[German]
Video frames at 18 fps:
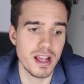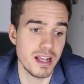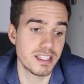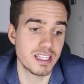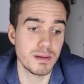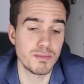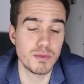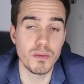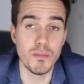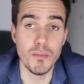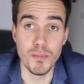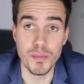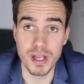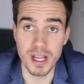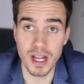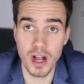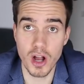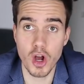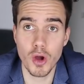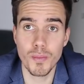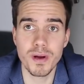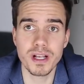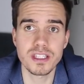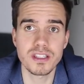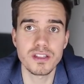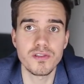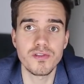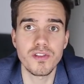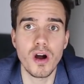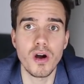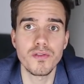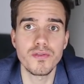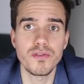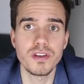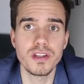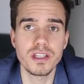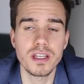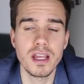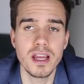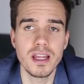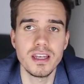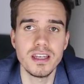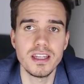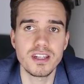es gibt mehrere passende Frauen für dich,